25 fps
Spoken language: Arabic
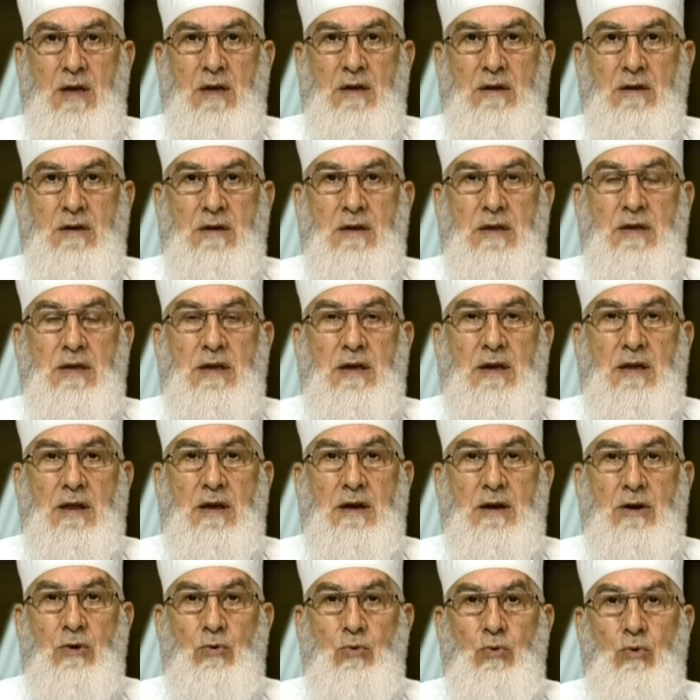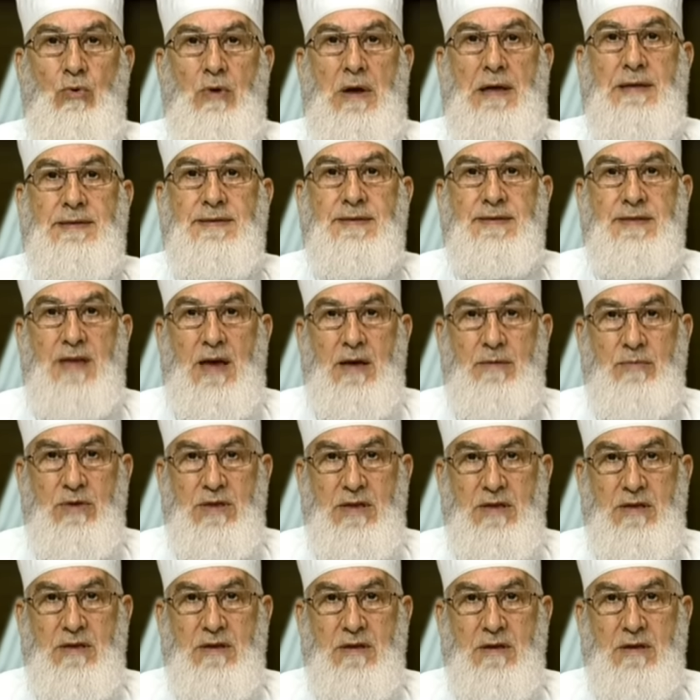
آه، إهراق الدم